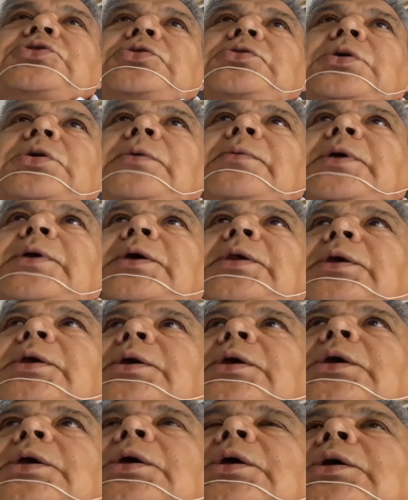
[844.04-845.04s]
los
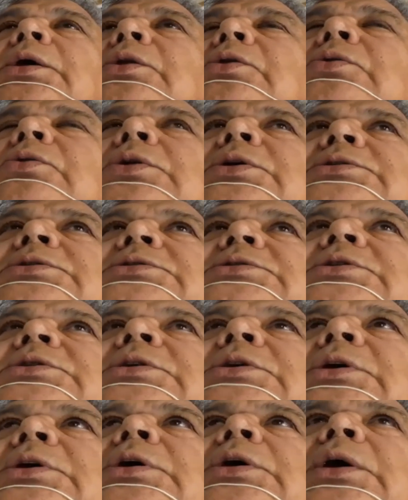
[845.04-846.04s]
haberes lo que
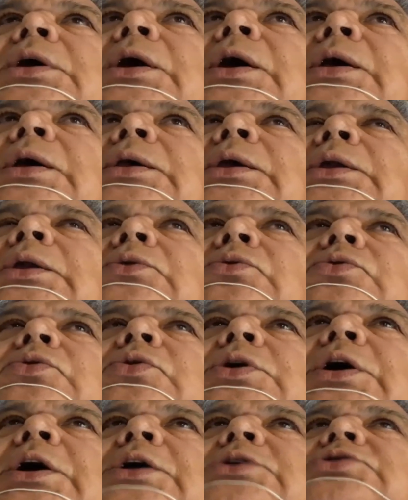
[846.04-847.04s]
sí eh, hay
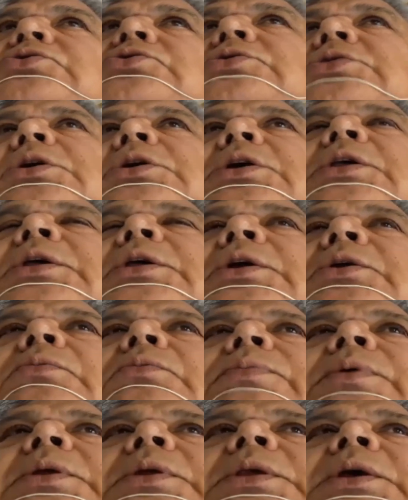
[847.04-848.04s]
algunos casos que
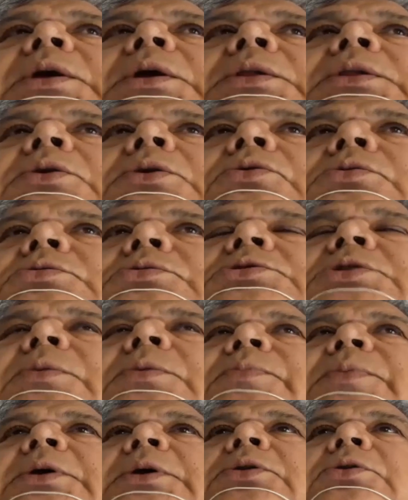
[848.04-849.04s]
quedaron pendientes con
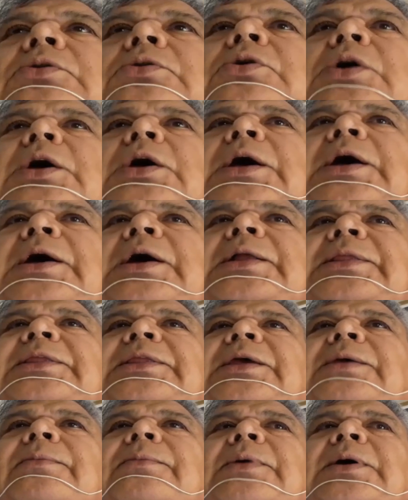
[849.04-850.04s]
respecto al
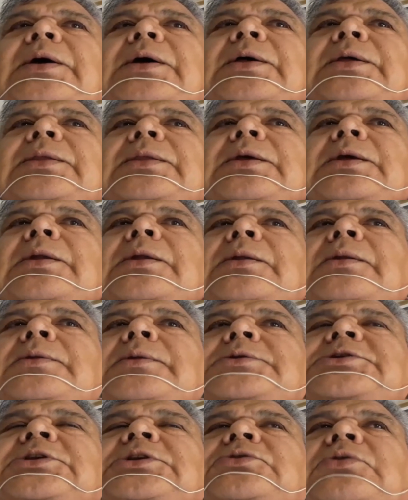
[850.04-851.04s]
tema
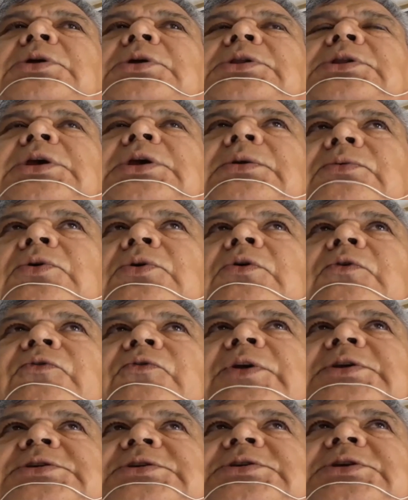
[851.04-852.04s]
del retroactivo
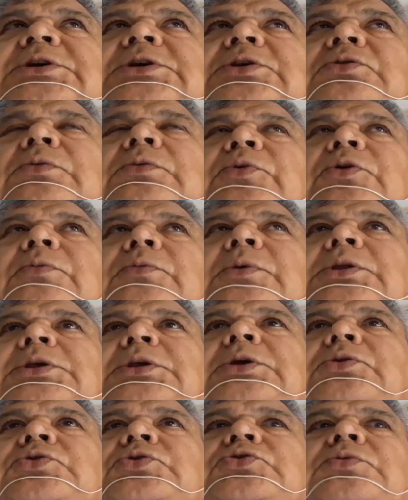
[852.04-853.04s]
ofrecido y
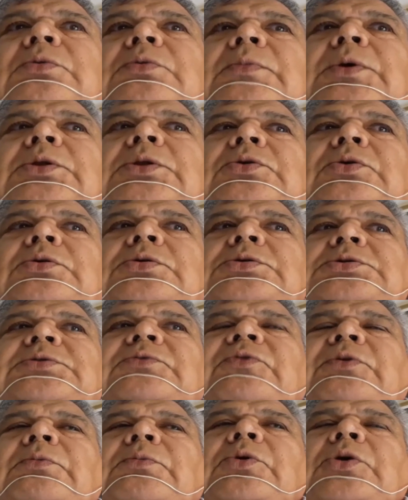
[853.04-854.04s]
prometido en su momento cuando se
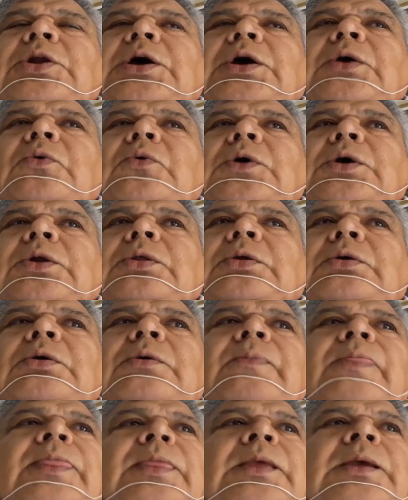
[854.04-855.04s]
firmó el acuerdo.
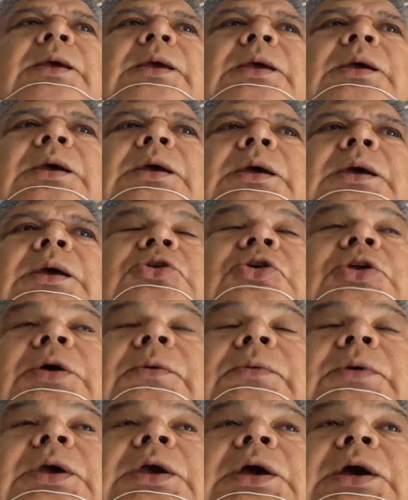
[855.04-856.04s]
Eh,
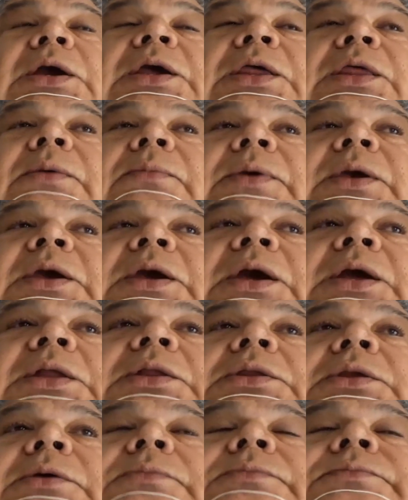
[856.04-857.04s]
todavía queda
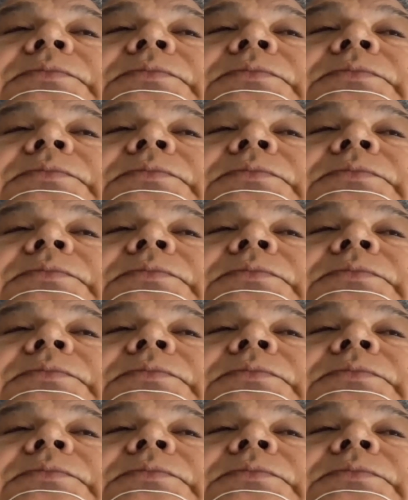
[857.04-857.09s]
vigente. Y de